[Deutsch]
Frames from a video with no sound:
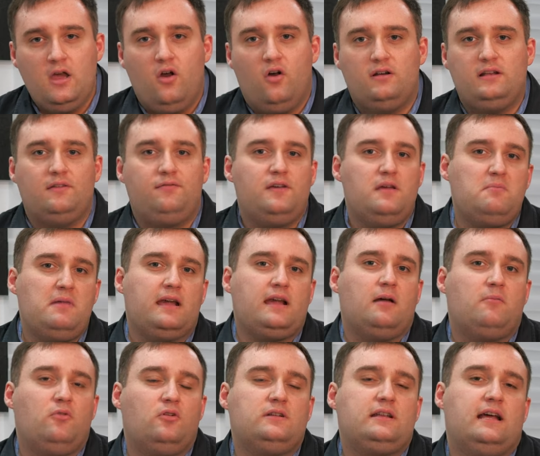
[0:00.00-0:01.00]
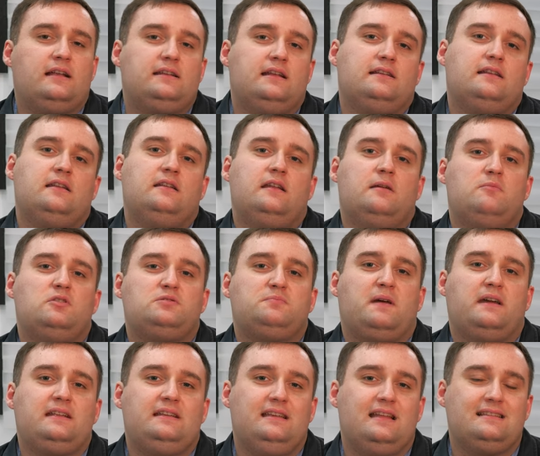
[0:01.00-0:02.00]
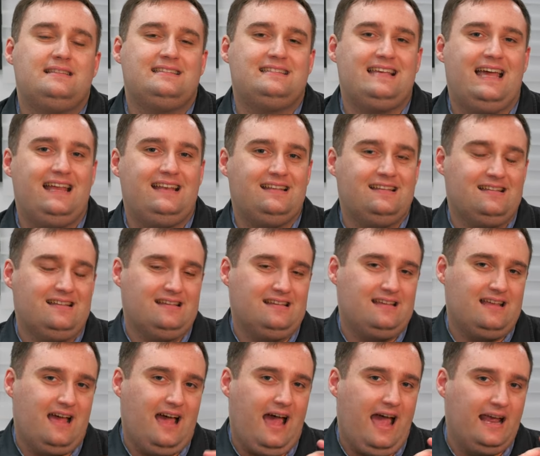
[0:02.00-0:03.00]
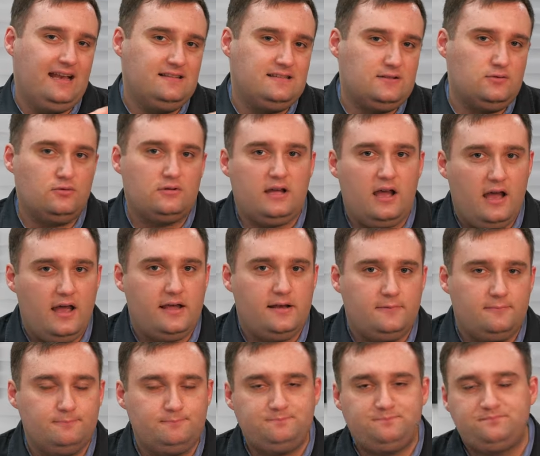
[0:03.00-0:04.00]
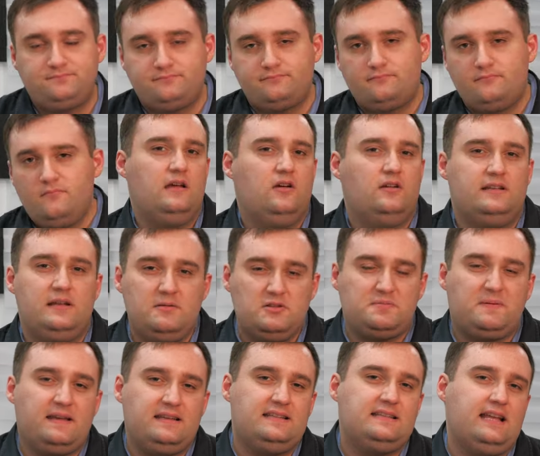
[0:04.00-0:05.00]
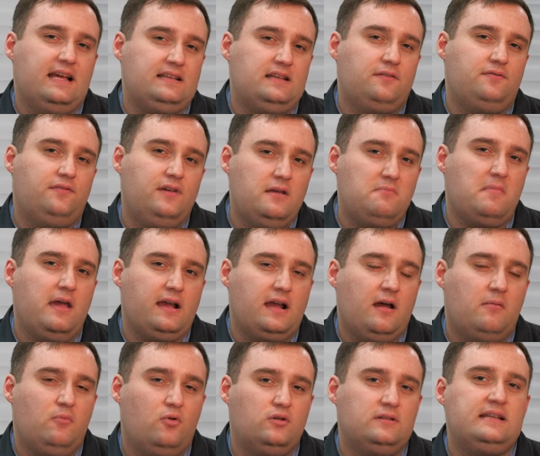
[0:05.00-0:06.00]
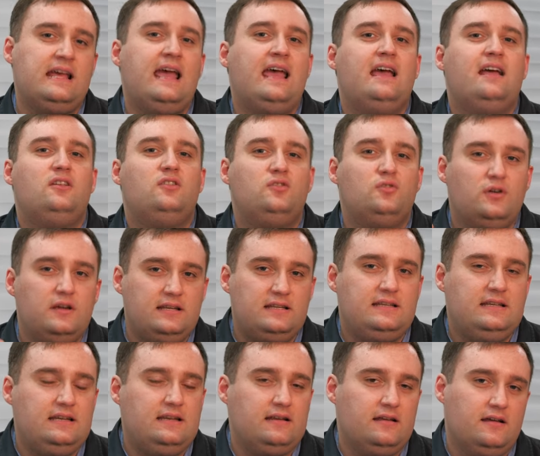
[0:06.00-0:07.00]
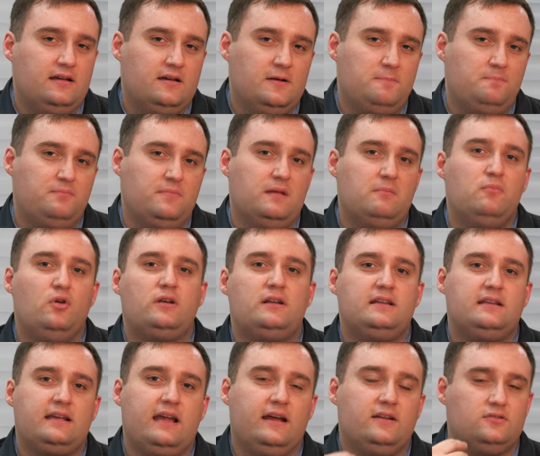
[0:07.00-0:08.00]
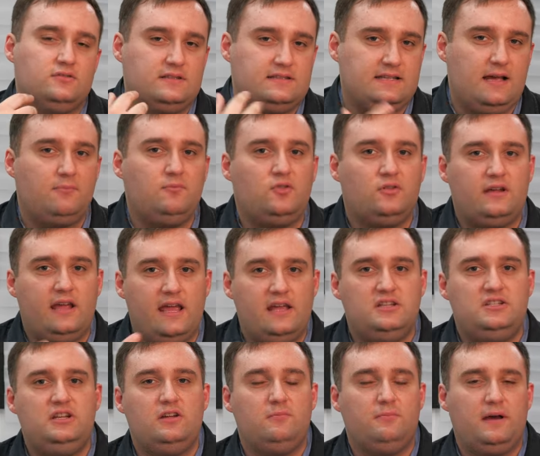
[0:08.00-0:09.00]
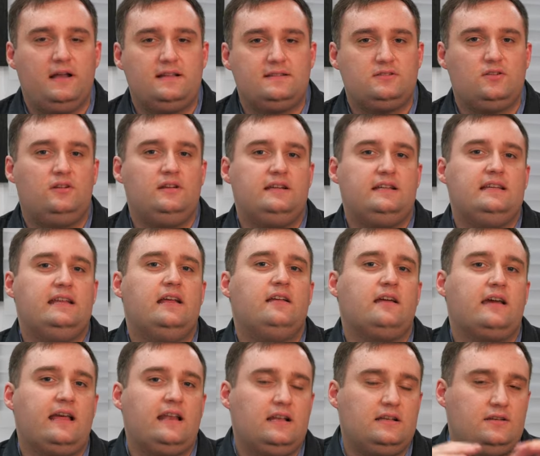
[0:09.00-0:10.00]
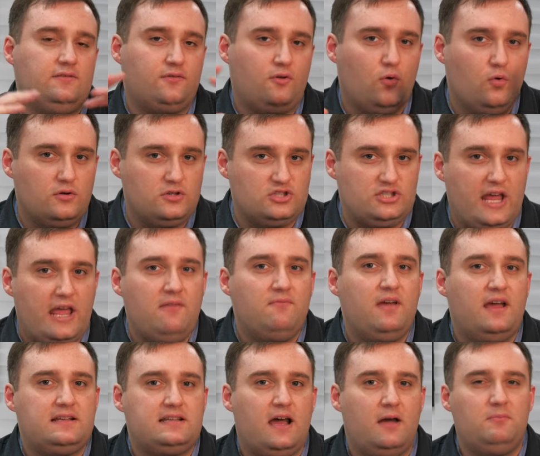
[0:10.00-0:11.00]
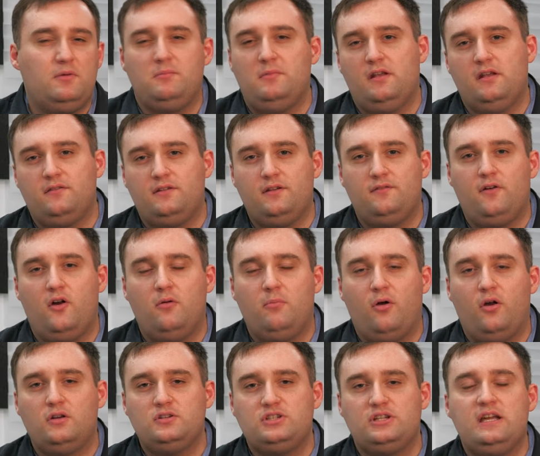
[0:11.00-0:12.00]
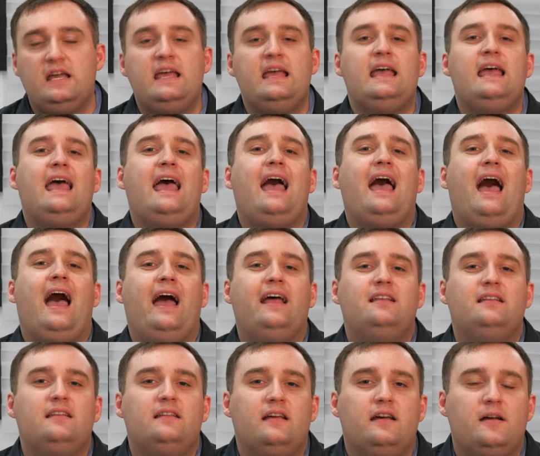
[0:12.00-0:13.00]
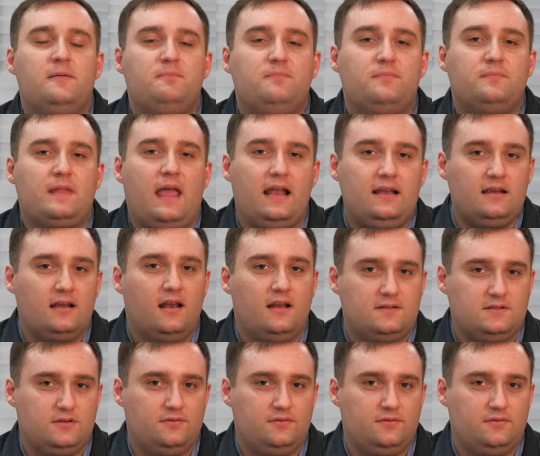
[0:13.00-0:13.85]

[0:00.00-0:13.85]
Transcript: Und der Filmmaker-Mode hat ja dann dementsprechend jetzt seinen Einzug gehalten und dementsprechend hat der Filmmaker-Mode durch die ähm, Möglichkeit, durch Samsung, LG und Panasonic, die einen relativ hohen Stellenwert haben in der TV-Branche, an ähm, Anklang